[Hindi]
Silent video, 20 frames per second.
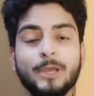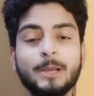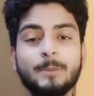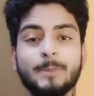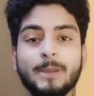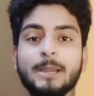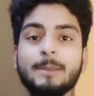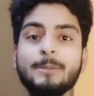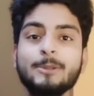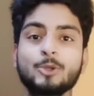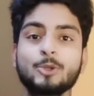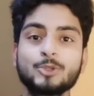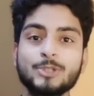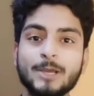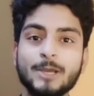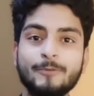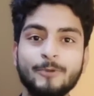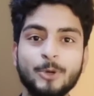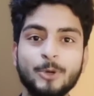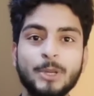एक महीने में दो
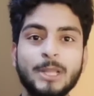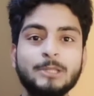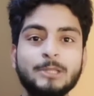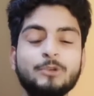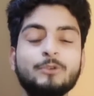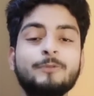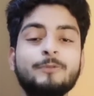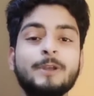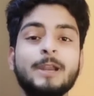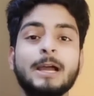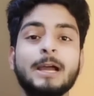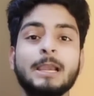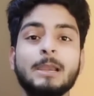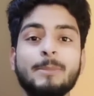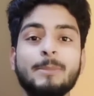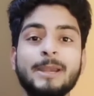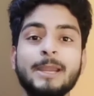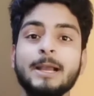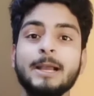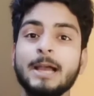चार वीडियो डालते हो फिर अगले
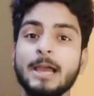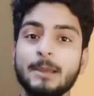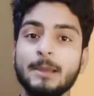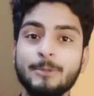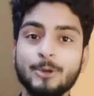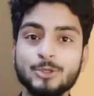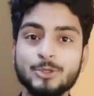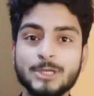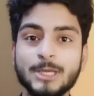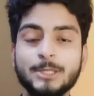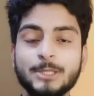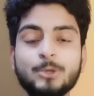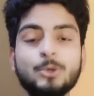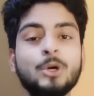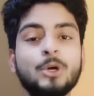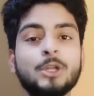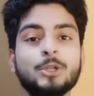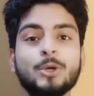महीने गायब भी हो जाते हो